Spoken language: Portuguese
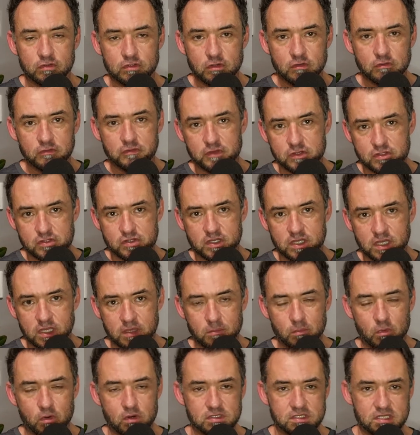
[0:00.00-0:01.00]
tenho um vídeo aqui
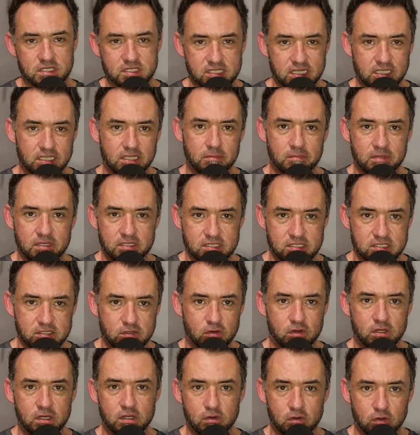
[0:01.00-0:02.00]
que mostra exatamente
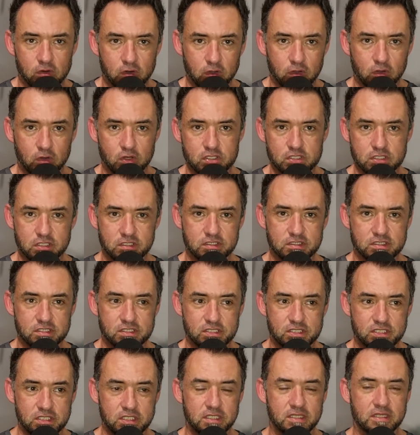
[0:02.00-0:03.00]
essa ordem cronológica
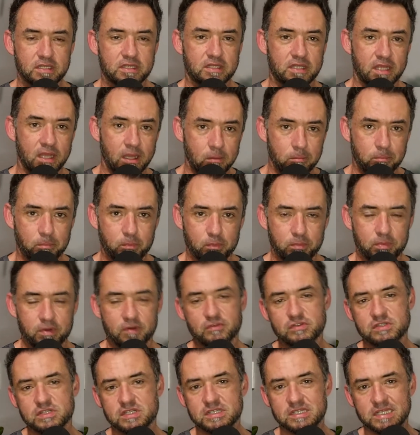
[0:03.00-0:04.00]
de tempo
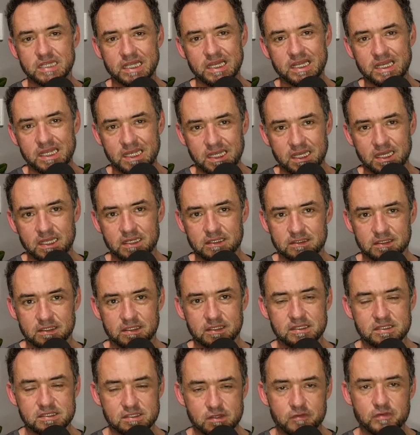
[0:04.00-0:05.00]
para vocês lerem ele,
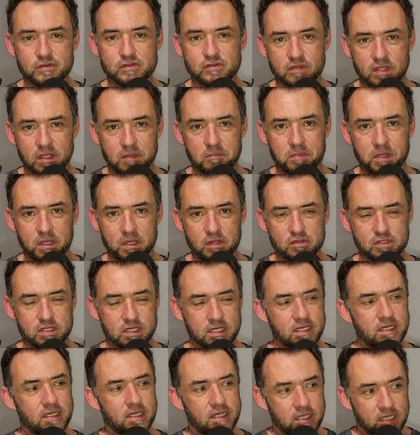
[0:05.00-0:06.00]
tá? Ele saiu faz um tempinho
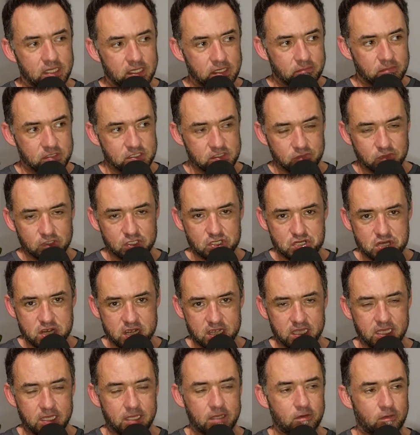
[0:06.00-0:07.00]
já, mas eu vou deixar
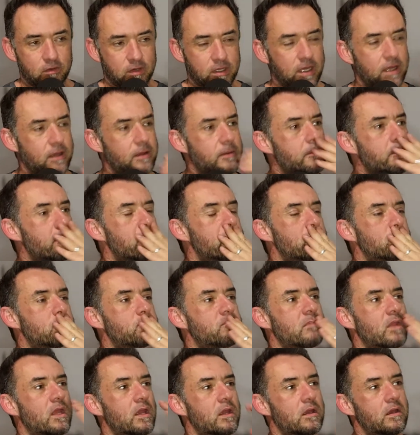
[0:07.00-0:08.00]
aqui, ok?
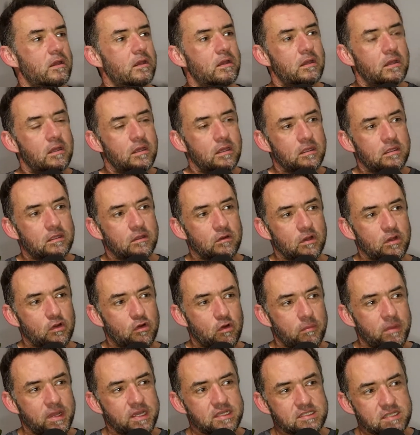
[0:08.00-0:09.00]
Então ele
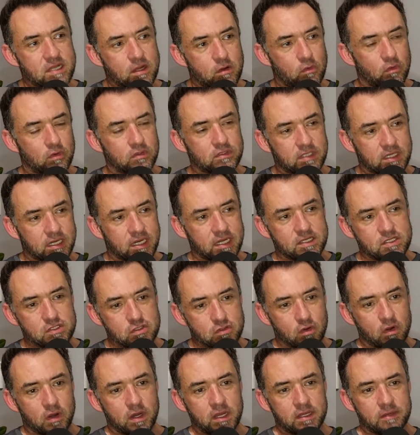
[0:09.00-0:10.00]
começa a contar a
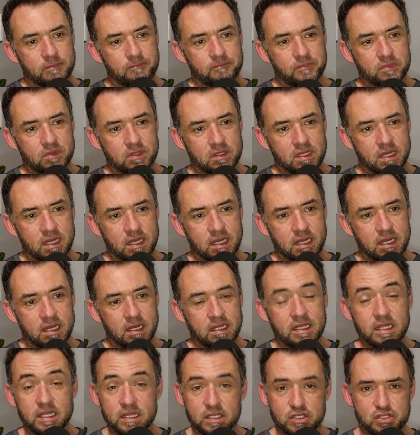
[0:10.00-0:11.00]
história
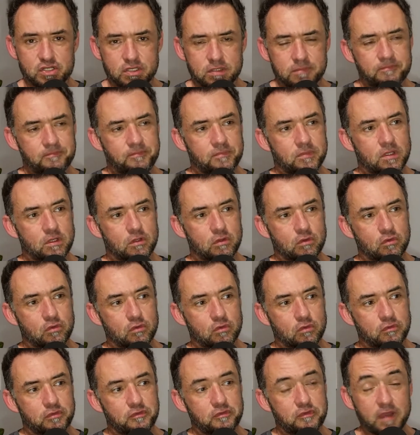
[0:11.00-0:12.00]
da Lídia,
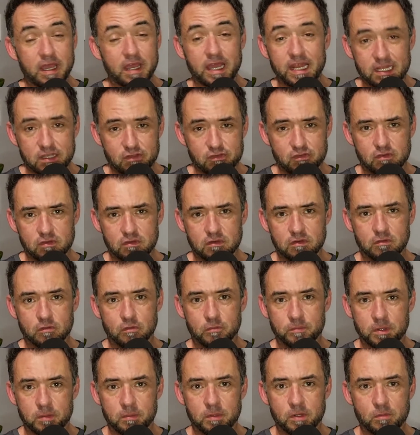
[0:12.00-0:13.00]
do Félix,
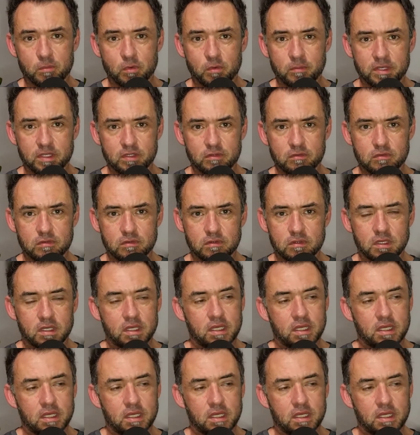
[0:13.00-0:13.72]
no primeiro momento,